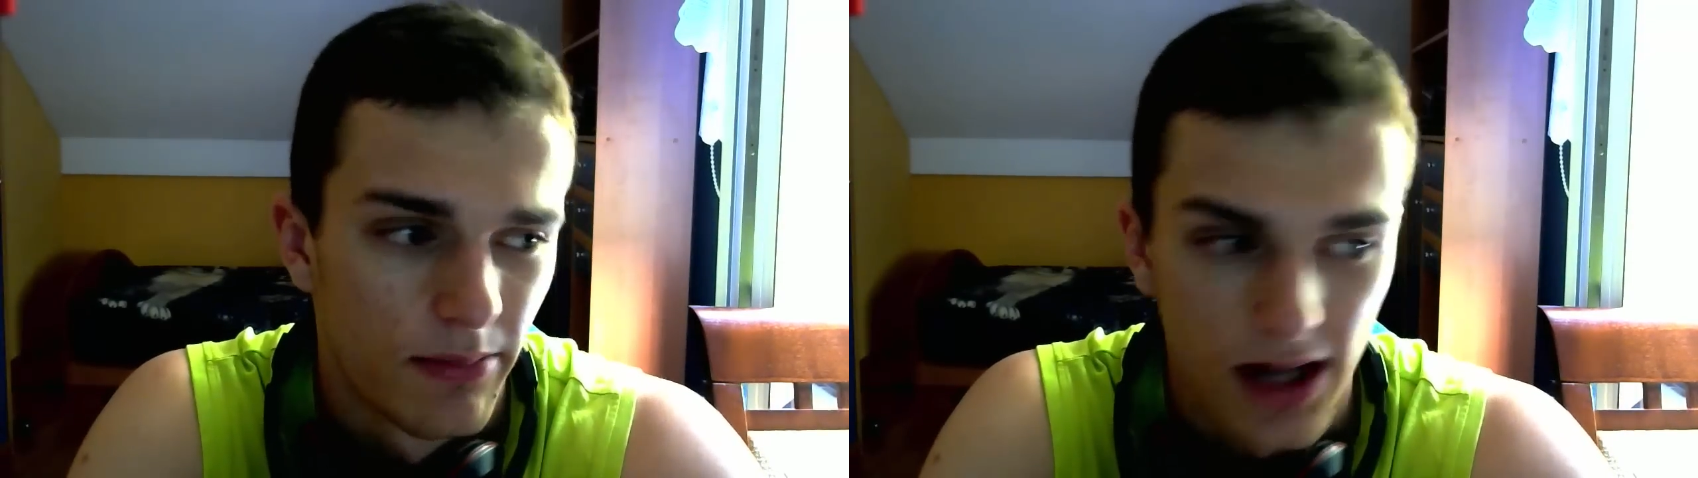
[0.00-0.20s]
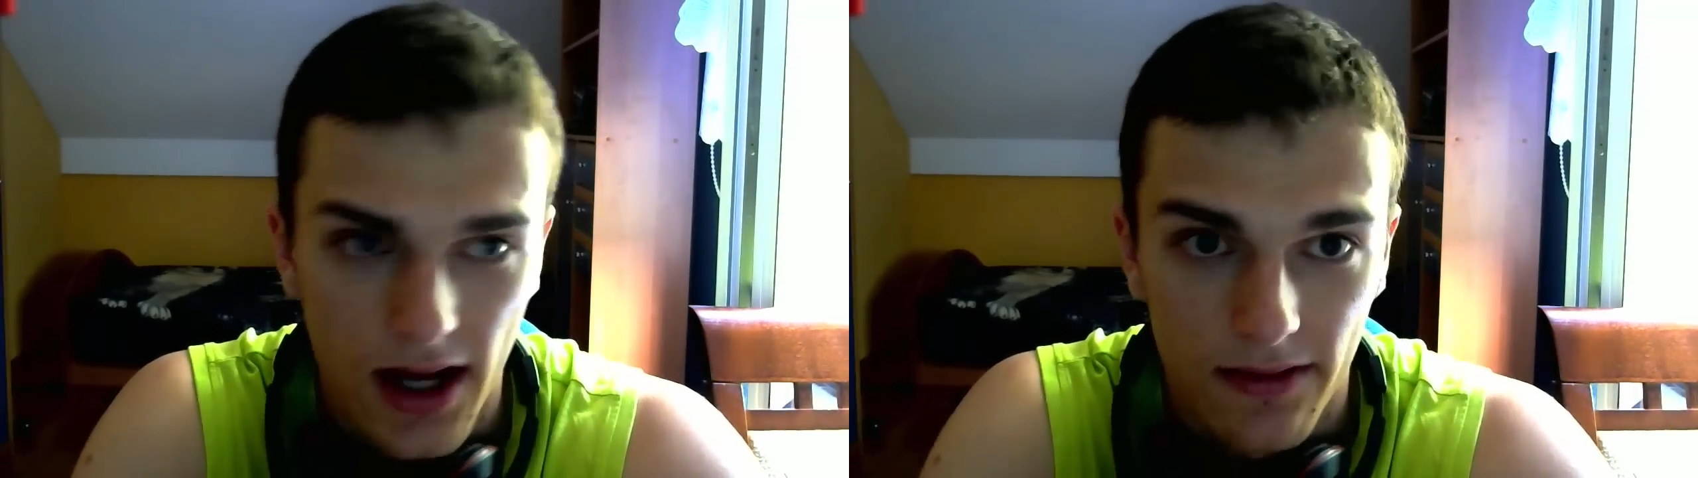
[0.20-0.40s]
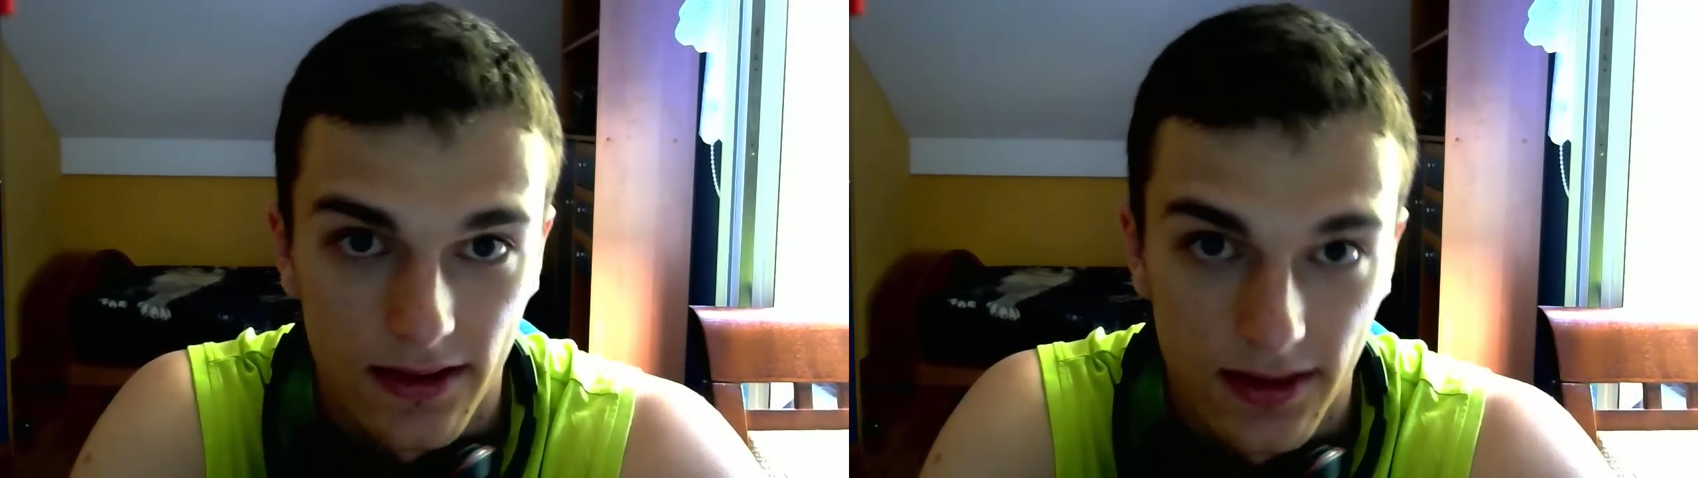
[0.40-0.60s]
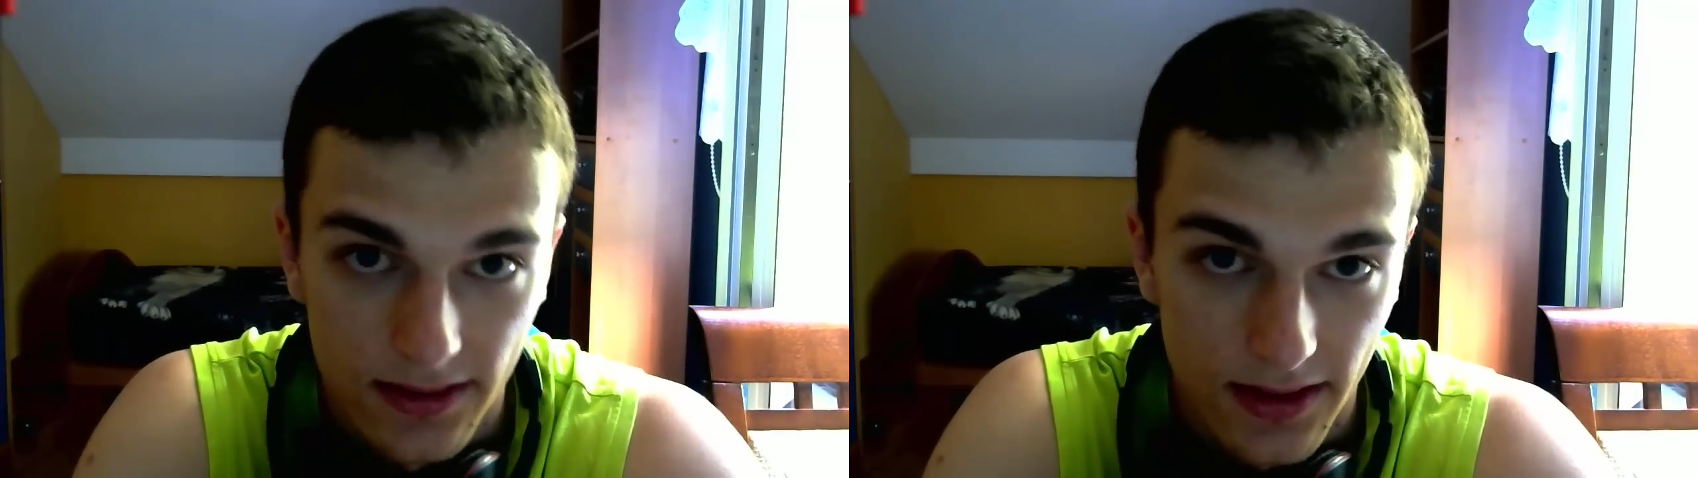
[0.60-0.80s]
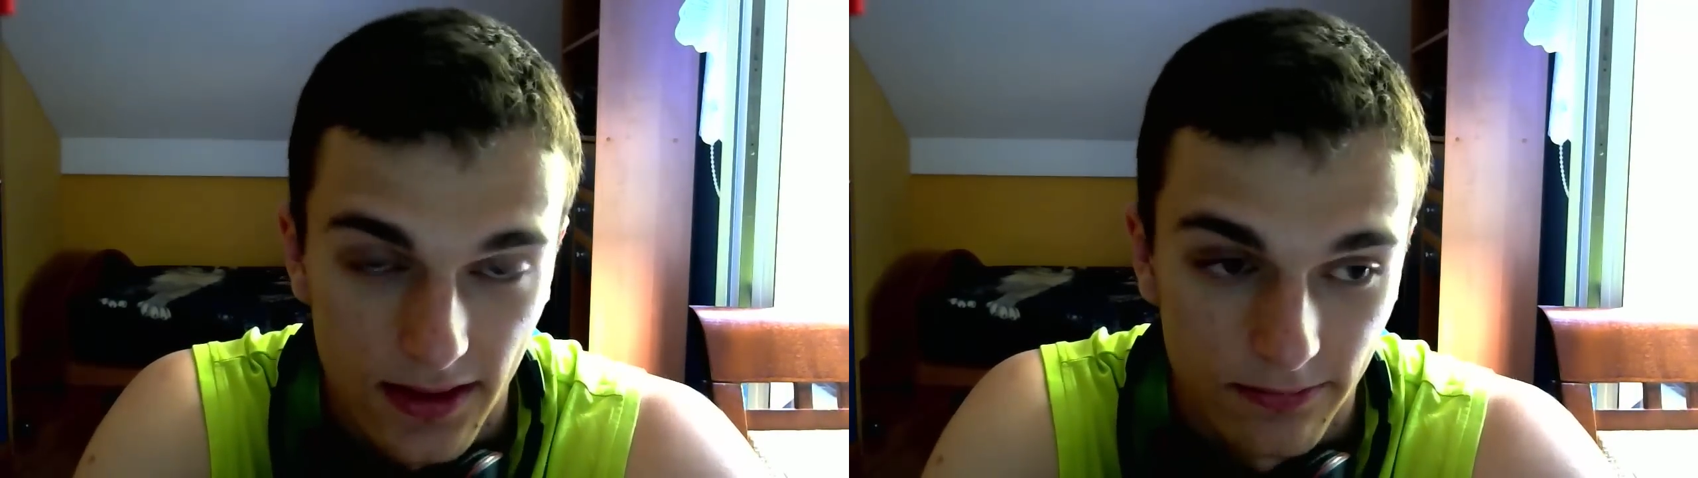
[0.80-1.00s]
prawie
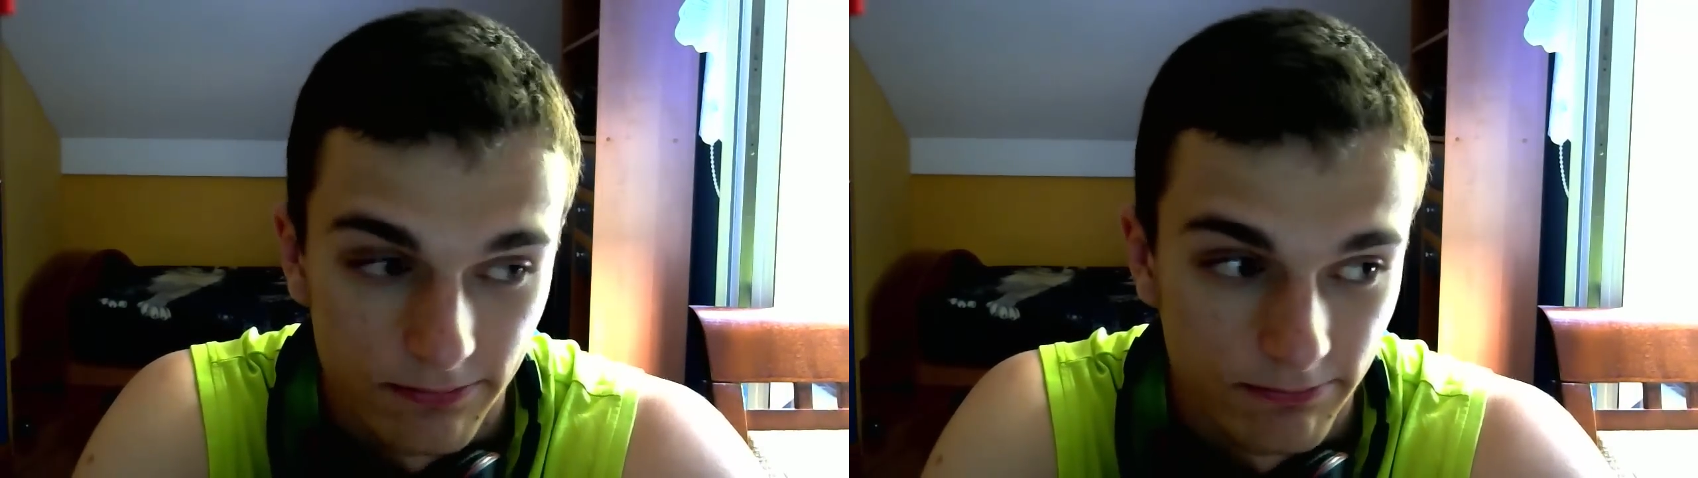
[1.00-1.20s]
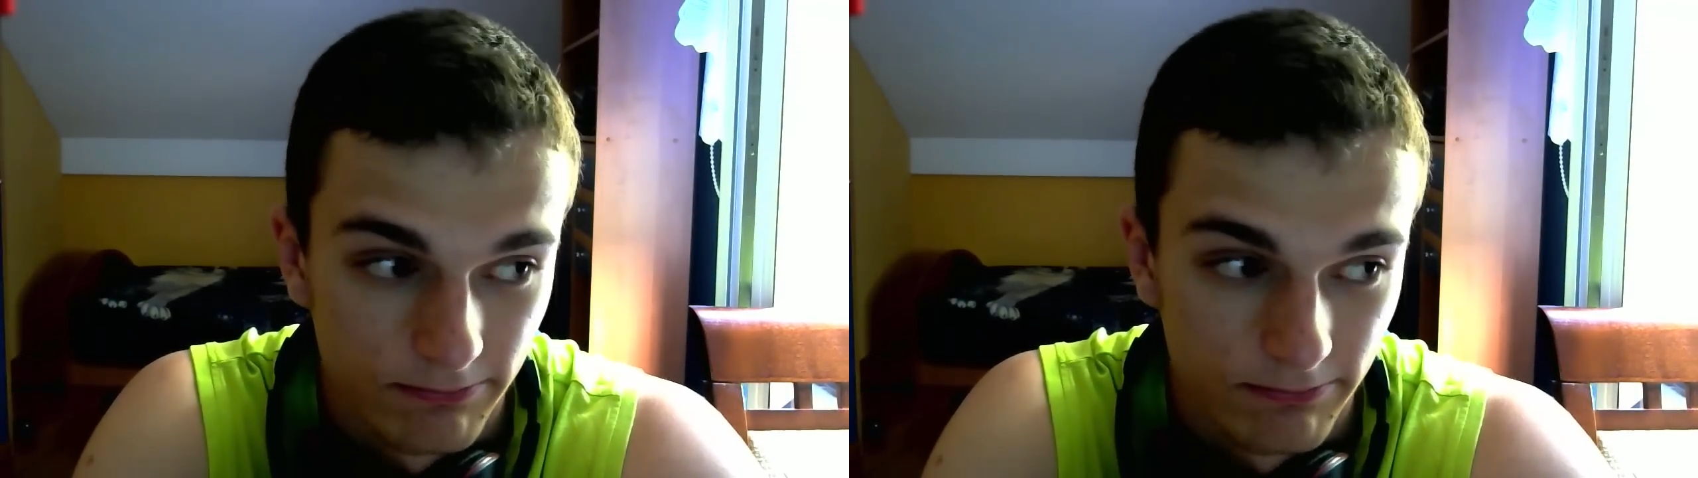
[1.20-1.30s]
tydzień,